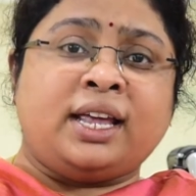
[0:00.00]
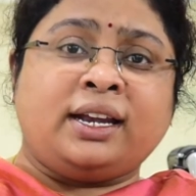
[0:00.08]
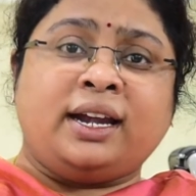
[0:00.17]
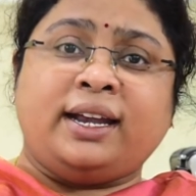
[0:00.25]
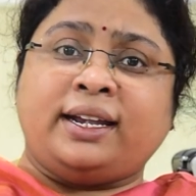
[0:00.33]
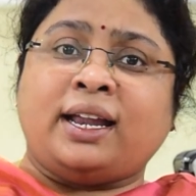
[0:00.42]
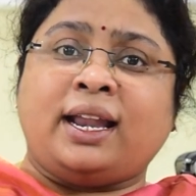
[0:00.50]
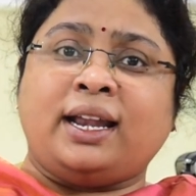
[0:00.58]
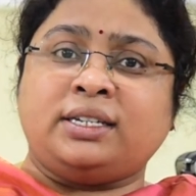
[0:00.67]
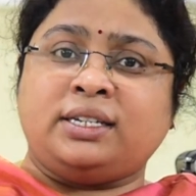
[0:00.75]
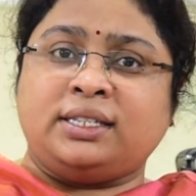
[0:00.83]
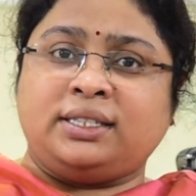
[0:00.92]
కనుక డేటా
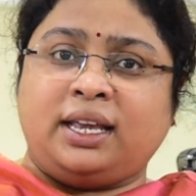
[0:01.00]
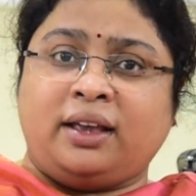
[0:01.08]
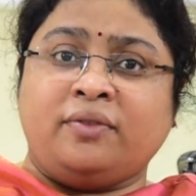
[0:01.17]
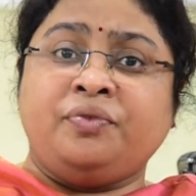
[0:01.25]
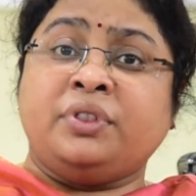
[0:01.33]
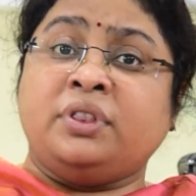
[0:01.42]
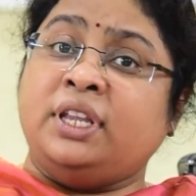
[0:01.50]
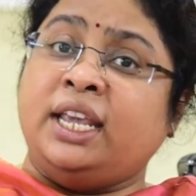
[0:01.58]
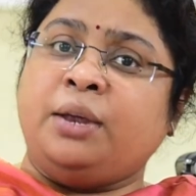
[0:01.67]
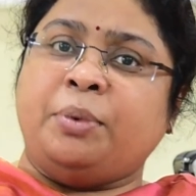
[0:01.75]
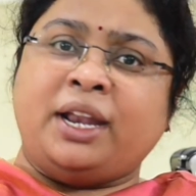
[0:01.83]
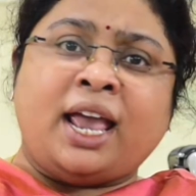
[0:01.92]
కలెక్ట్ చేస్తే
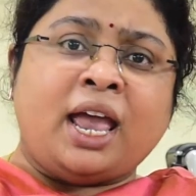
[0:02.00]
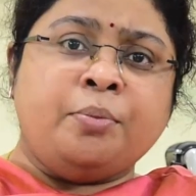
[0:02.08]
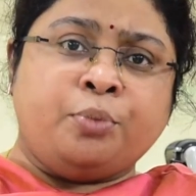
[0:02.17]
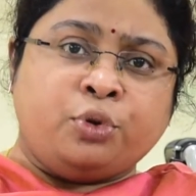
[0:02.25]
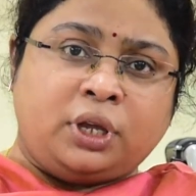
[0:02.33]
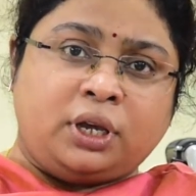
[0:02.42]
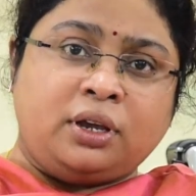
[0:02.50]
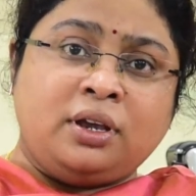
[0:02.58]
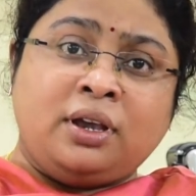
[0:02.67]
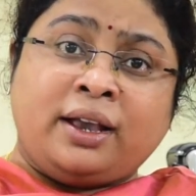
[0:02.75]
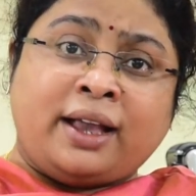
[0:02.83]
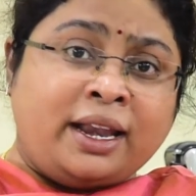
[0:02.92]
దీనికి మినహాయింపు ఉంది
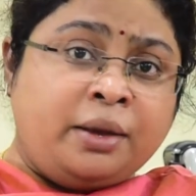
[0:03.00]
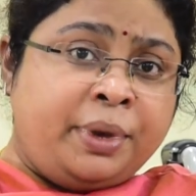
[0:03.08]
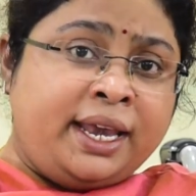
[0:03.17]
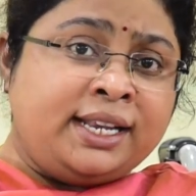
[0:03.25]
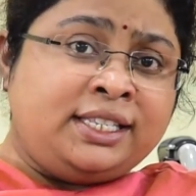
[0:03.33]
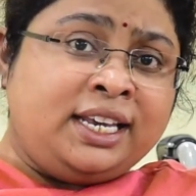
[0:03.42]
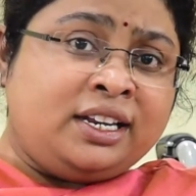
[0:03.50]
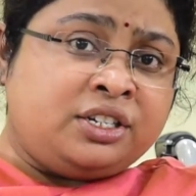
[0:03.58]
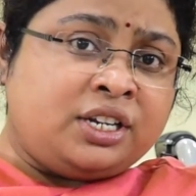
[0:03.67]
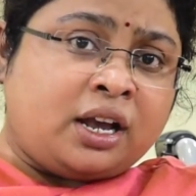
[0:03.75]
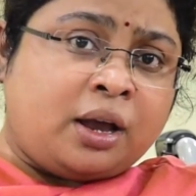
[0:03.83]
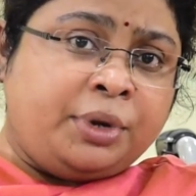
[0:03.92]
కానీ బిఎన్
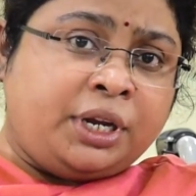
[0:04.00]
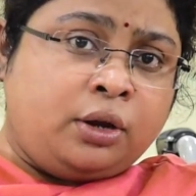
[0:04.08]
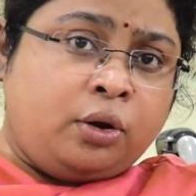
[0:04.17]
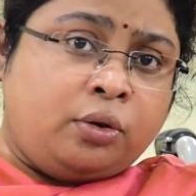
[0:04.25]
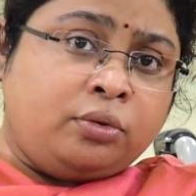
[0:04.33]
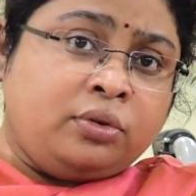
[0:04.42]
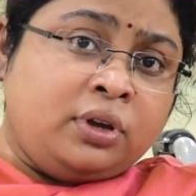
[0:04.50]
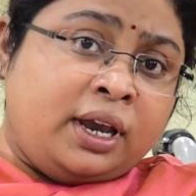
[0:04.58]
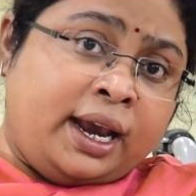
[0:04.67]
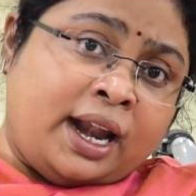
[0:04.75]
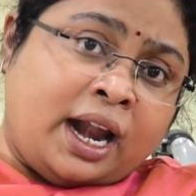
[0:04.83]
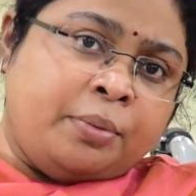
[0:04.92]
శ్రీకృష్ణ కమిటీలో
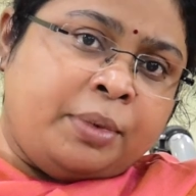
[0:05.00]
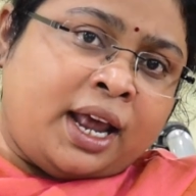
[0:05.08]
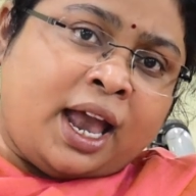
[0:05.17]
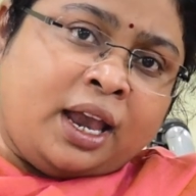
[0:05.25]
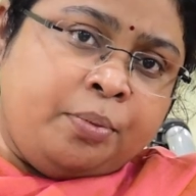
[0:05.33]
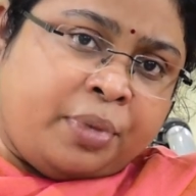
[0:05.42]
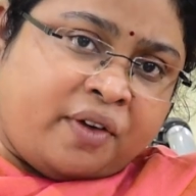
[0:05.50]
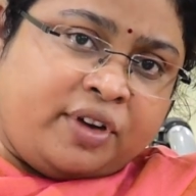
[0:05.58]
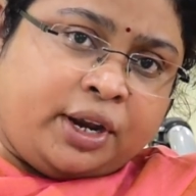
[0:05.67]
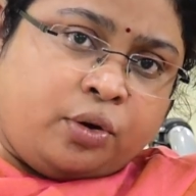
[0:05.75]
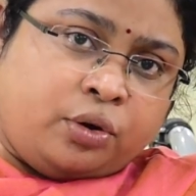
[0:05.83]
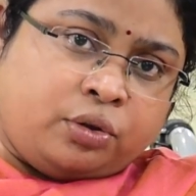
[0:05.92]
ఇలాంటి మినహాయింపు
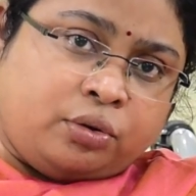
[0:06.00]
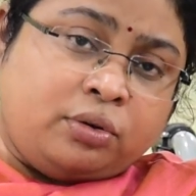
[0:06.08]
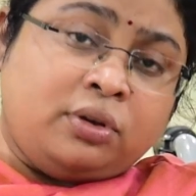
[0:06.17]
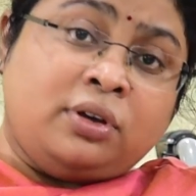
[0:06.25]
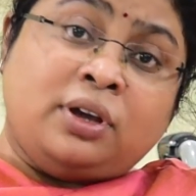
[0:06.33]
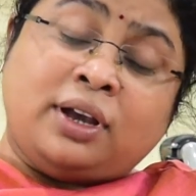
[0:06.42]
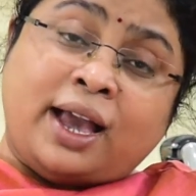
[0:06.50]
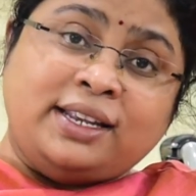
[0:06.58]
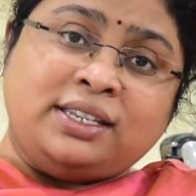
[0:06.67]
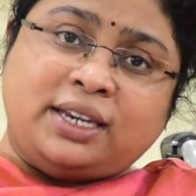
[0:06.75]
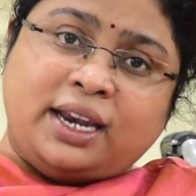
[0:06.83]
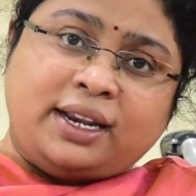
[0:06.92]
ఎవరికి ఉండదు కానీ
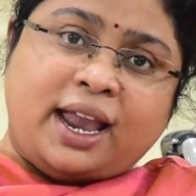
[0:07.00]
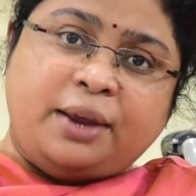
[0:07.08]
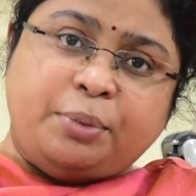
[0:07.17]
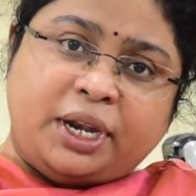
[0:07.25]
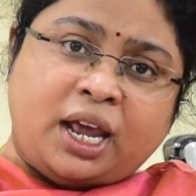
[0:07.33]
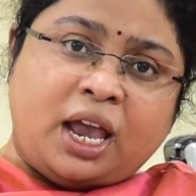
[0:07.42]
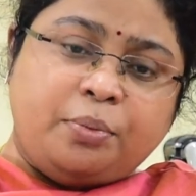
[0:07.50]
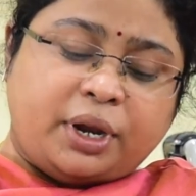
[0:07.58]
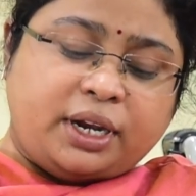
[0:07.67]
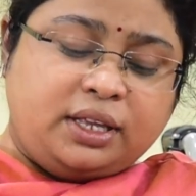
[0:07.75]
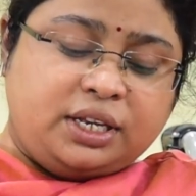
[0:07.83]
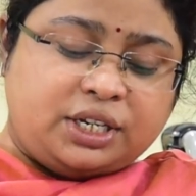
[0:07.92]
స్టేట్కి ఆయన మినహాయింపు
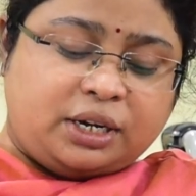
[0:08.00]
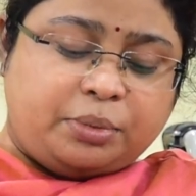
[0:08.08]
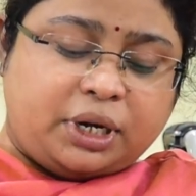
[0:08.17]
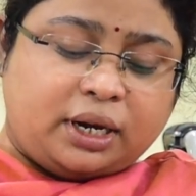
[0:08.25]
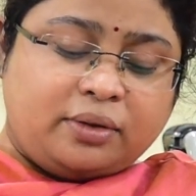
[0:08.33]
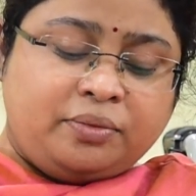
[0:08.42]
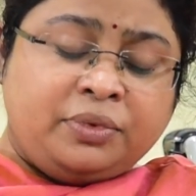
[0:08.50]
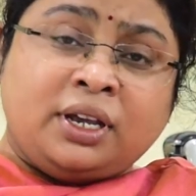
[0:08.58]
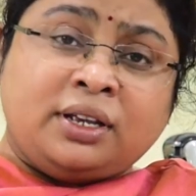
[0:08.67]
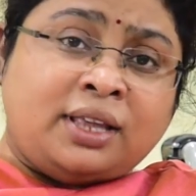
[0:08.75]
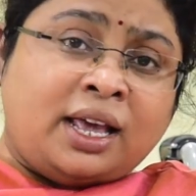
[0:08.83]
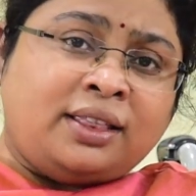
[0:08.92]
అనేది ఇచ్చారనమాట
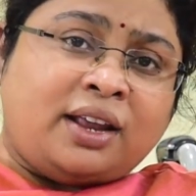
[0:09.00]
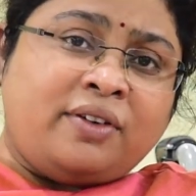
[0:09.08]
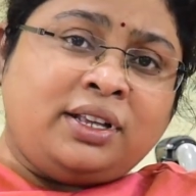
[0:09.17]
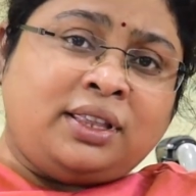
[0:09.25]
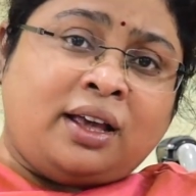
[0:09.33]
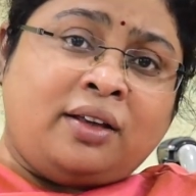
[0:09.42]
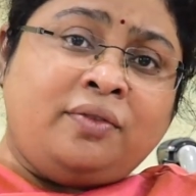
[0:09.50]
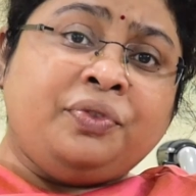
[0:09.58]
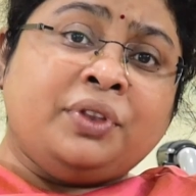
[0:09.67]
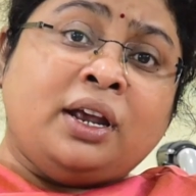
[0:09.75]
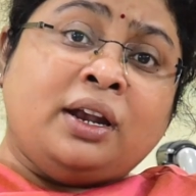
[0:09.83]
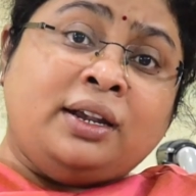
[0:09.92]
దాని తర్వాత
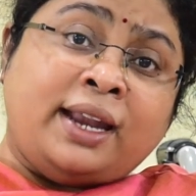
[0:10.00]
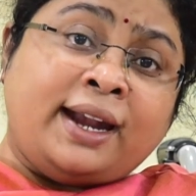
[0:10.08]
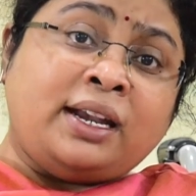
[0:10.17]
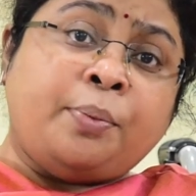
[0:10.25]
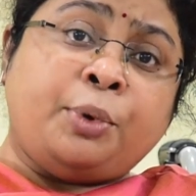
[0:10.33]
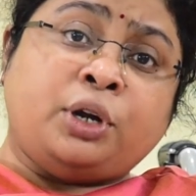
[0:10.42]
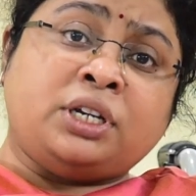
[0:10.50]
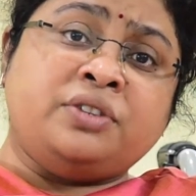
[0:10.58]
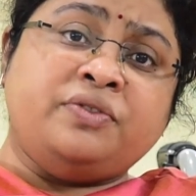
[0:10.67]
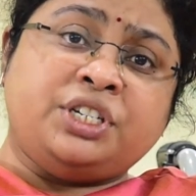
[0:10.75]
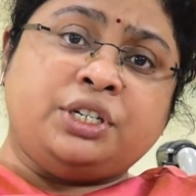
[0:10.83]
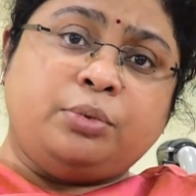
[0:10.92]
డేటా
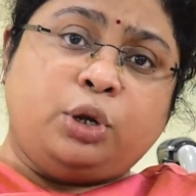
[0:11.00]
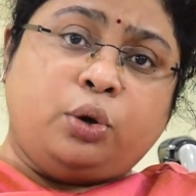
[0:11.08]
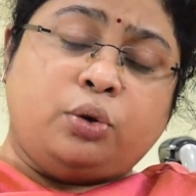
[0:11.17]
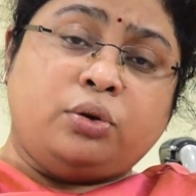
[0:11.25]
ప్రొటెక్షన్ విషయంలో